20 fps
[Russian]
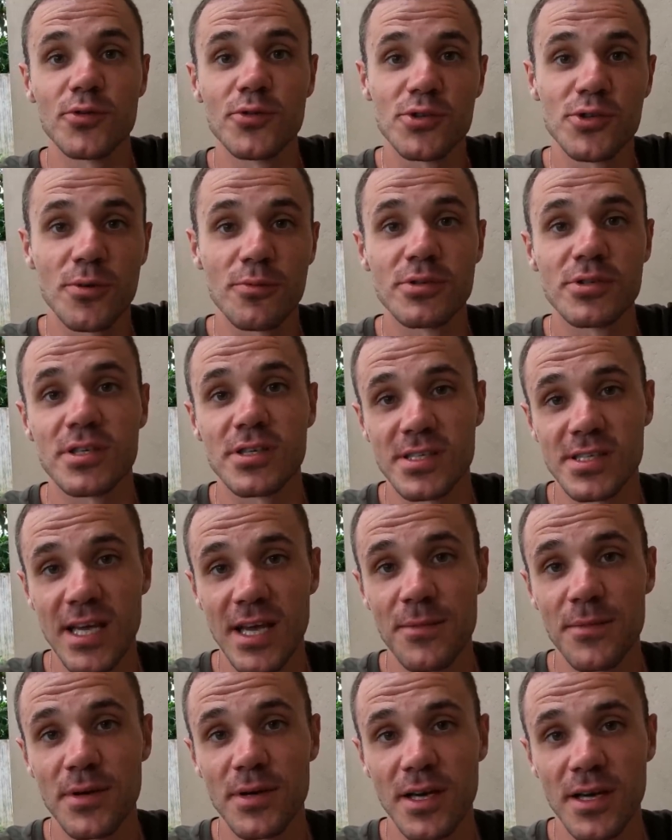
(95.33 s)
Ну, собственно,
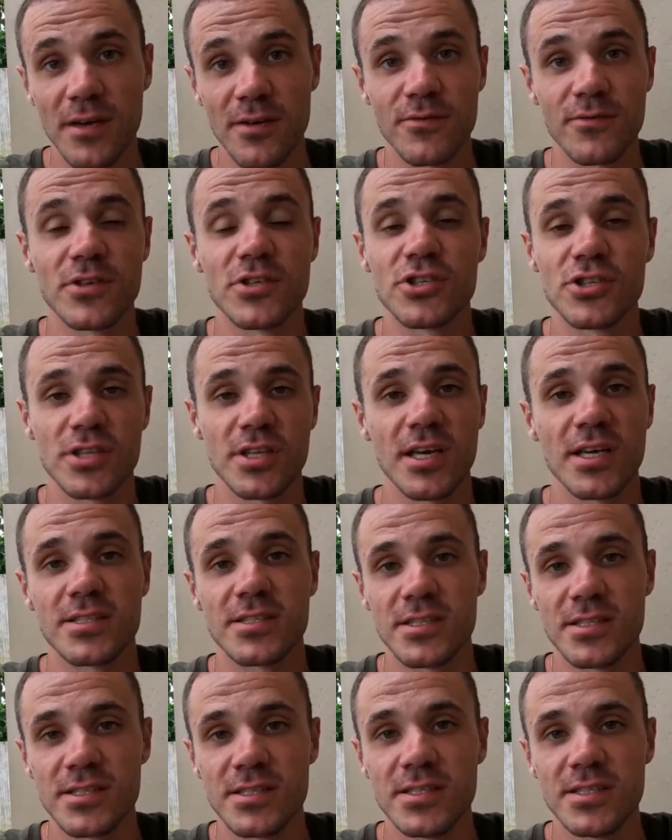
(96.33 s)
сами
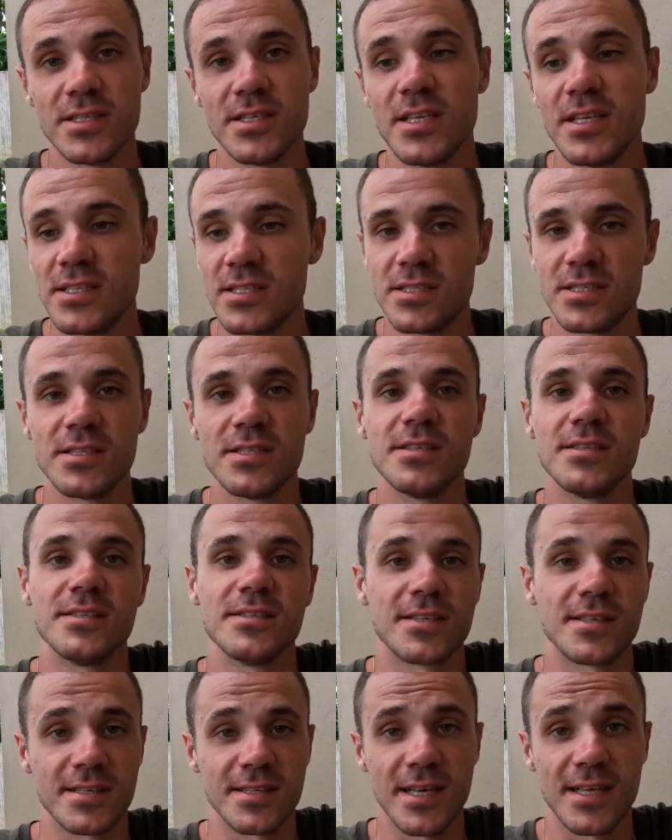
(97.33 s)
вычитайте, делите
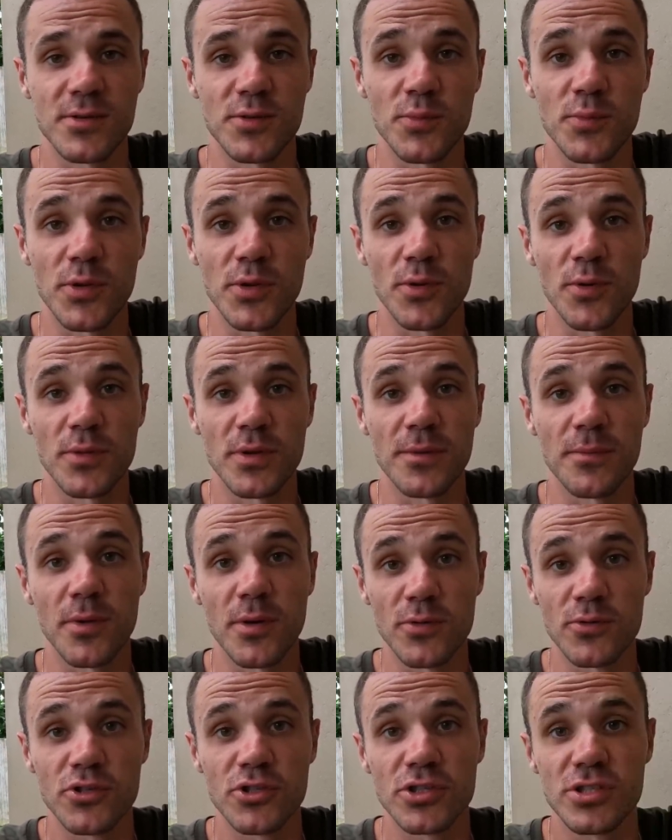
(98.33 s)
и так далее и тому подобное.
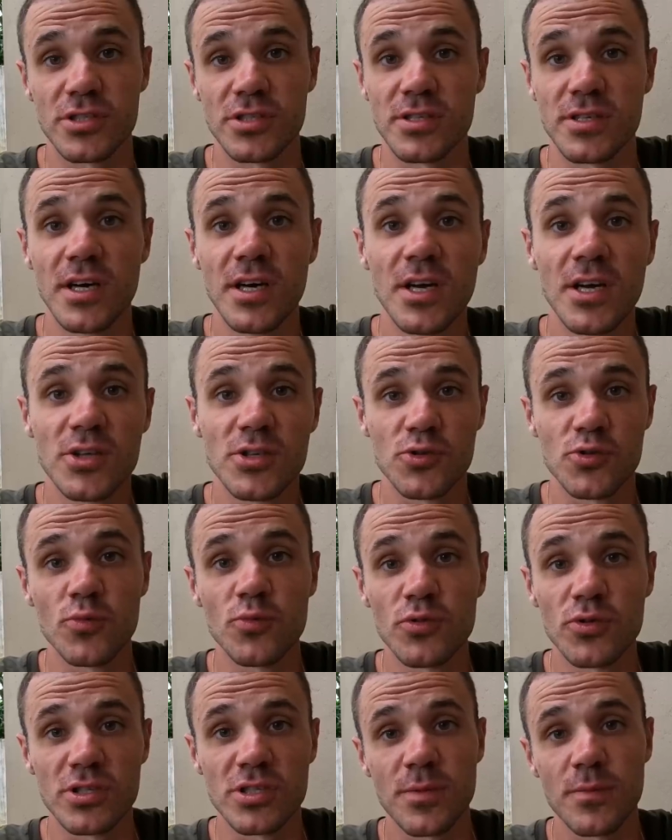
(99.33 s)
Получите
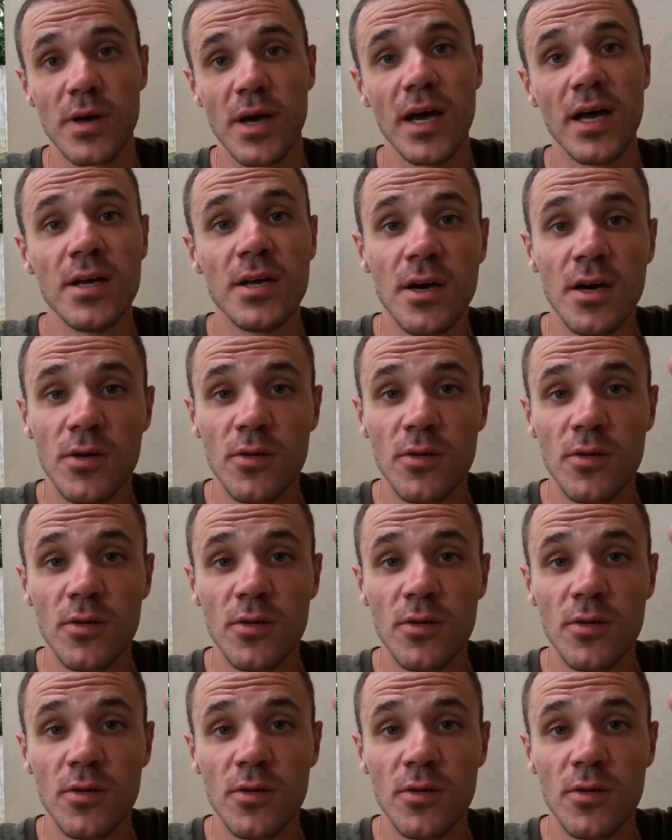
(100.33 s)
сумму на себя.